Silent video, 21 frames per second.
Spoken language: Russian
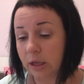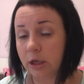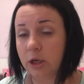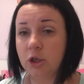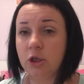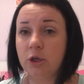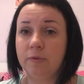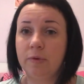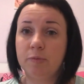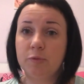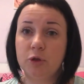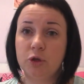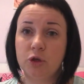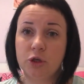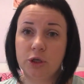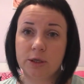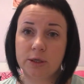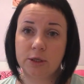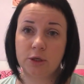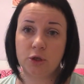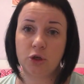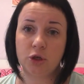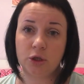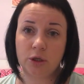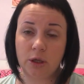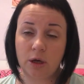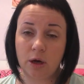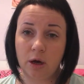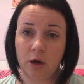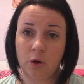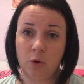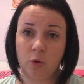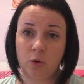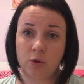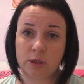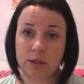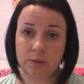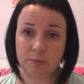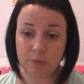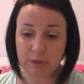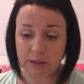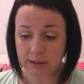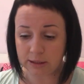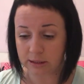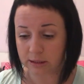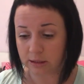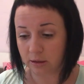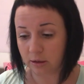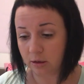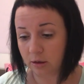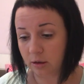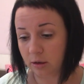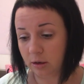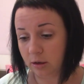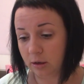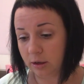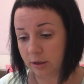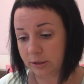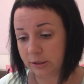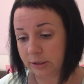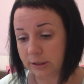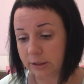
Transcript: Также вам сейчас зачитаю список э,